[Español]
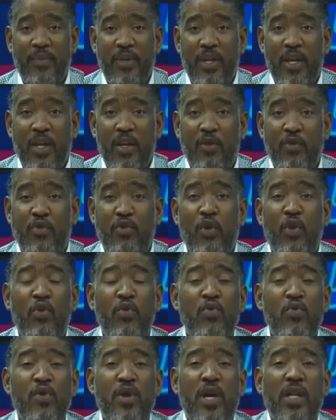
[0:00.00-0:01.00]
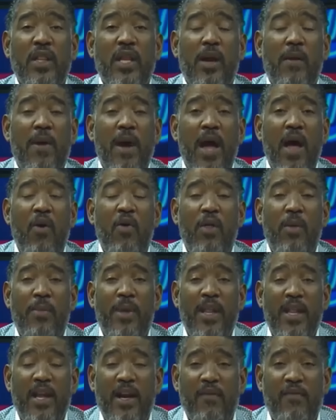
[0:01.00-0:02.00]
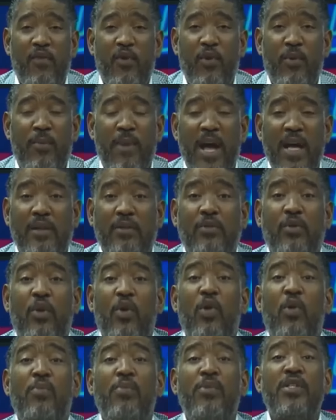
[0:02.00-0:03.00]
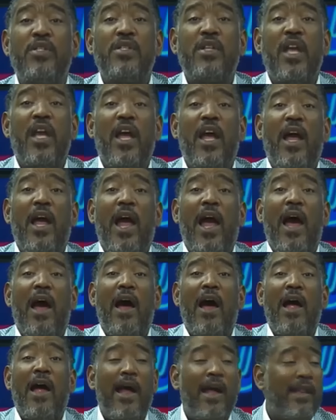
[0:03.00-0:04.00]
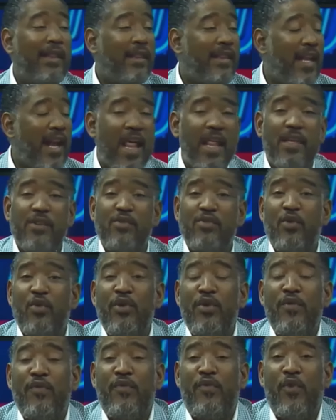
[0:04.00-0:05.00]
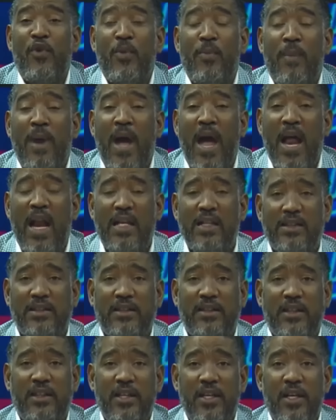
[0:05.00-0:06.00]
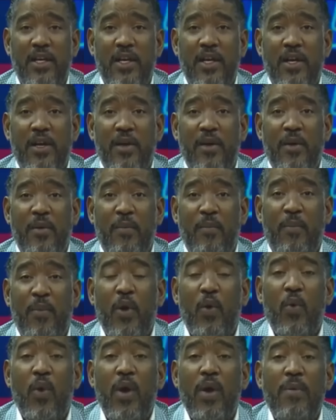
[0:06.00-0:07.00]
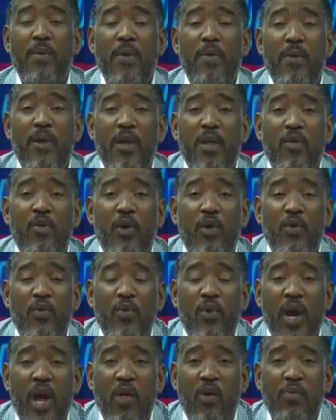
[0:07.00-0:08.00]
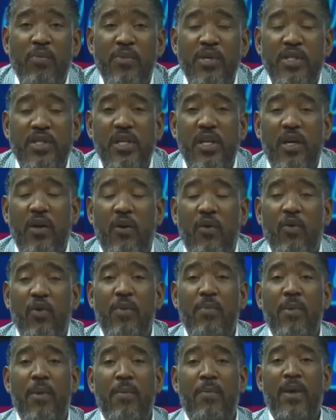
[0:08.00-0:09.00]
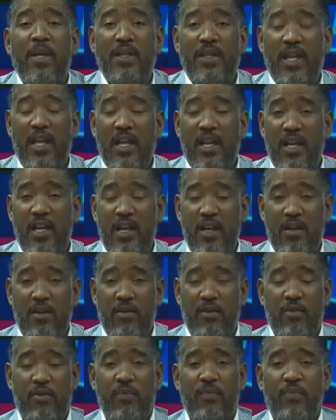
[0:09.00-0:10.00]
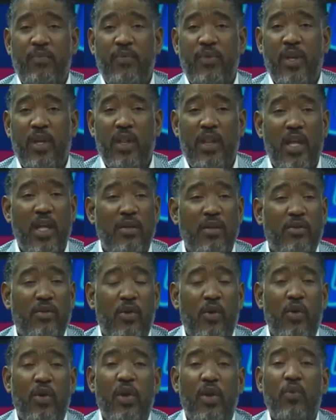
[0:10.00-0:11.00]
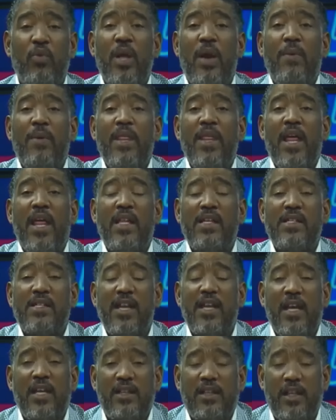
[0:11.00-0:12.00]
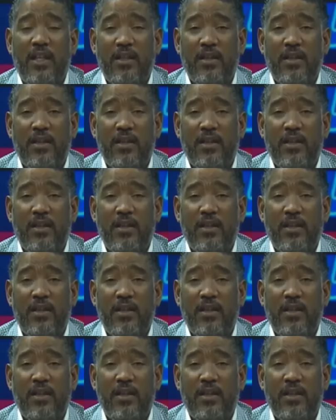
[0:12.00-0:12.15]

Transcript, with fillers: Yo nunca he trabajado de manera formal, todas mis ah, entradas son informales, pero he vivido, he educado a mis hijos y me he mantenido dentro de una vida decente.